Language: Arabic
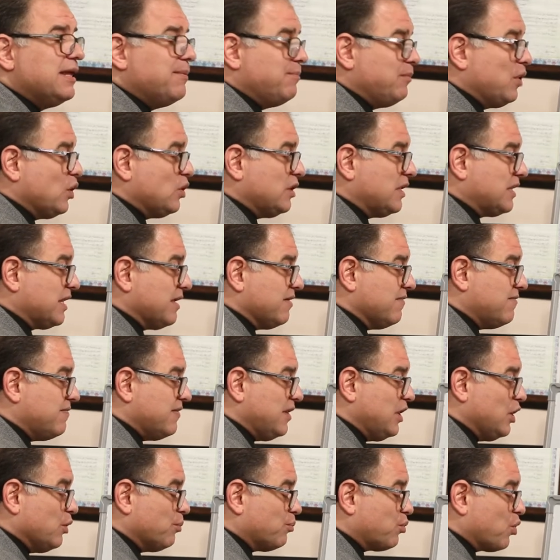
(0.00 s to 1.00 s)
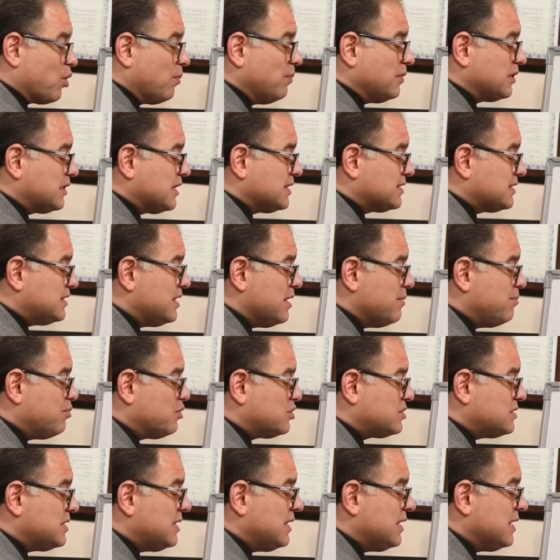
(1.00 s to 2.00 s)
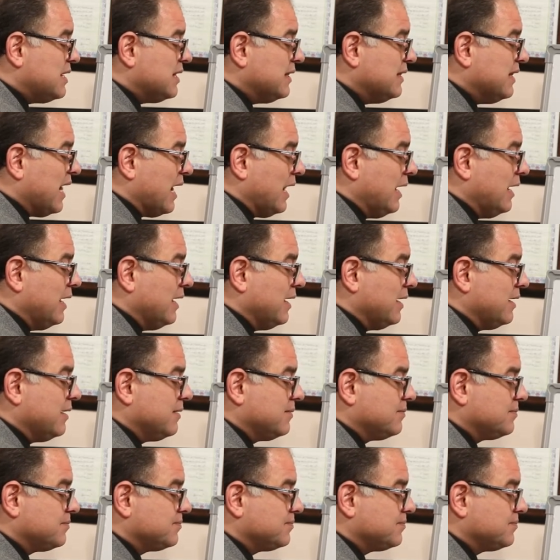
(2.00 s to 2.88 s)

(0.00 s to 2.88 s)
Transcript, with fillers: اميونيتي في البروميتس ليبرسي نيل